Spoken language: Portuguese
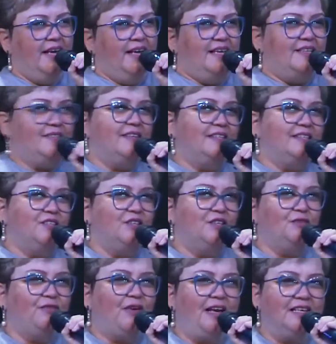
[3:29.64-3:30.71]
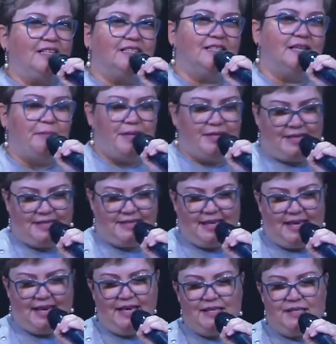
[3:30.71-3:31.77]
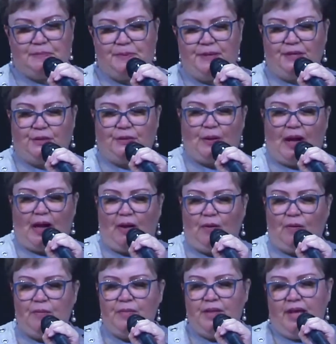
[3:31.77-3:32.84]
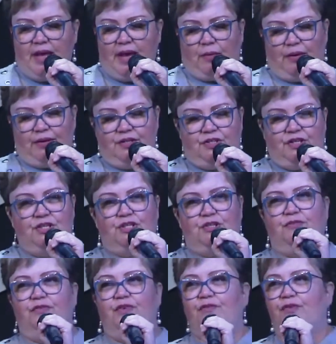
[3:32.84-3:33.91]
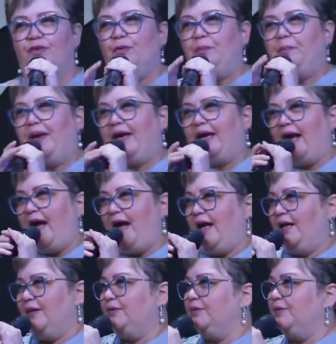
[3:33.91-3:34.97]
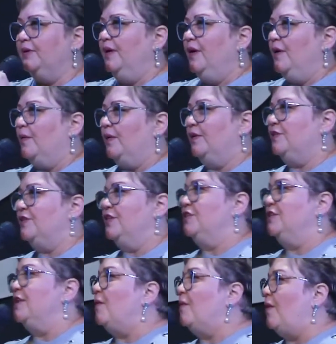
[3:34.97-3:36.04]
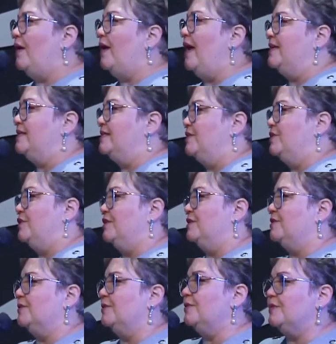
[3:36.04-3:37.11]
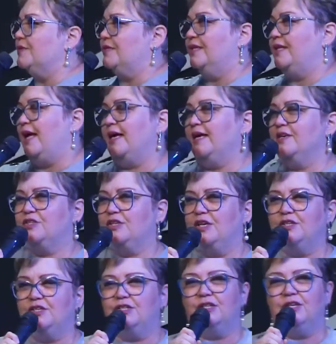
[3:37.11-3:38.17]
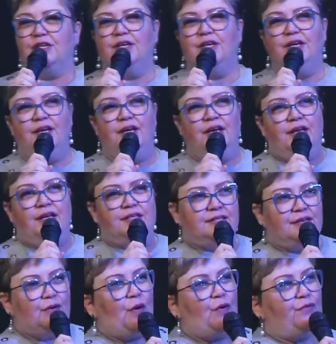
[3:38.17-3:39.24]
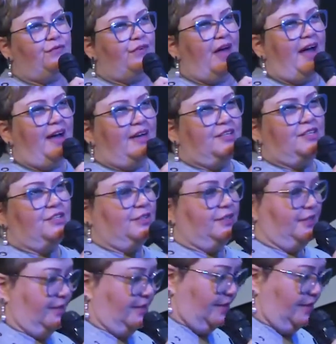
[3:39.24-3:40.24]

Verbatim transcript: E às vezes a gente fala assim, mas a cegueira espiritual é quando a gente vive no pecado, quando a gente não conhece Jesus e daí a gente se converte.